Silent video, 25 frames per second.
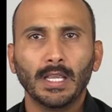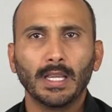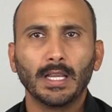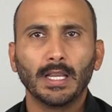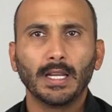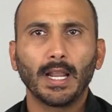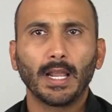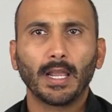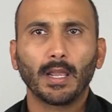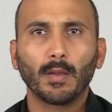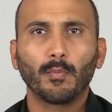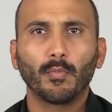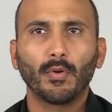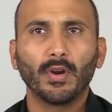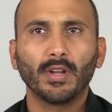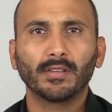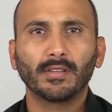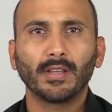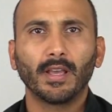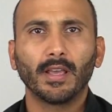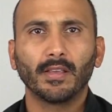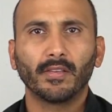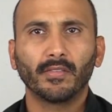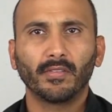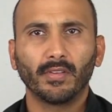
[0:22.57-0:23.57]
Y la
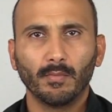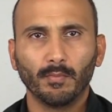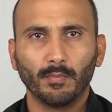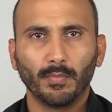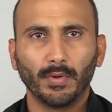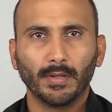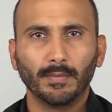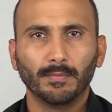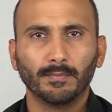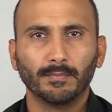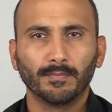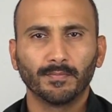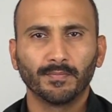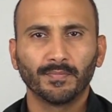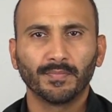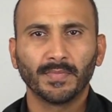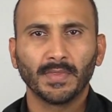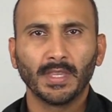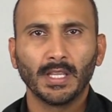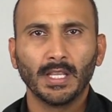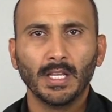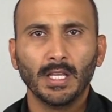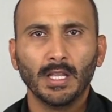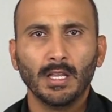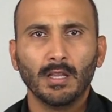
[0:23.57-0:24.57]
respuesta es simple.
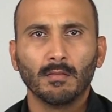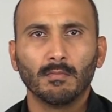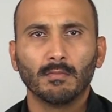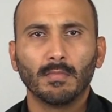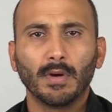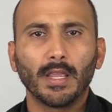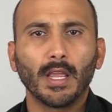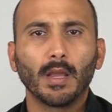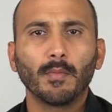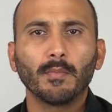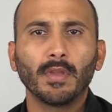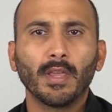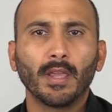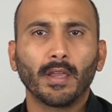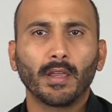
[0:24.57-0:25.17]
Miami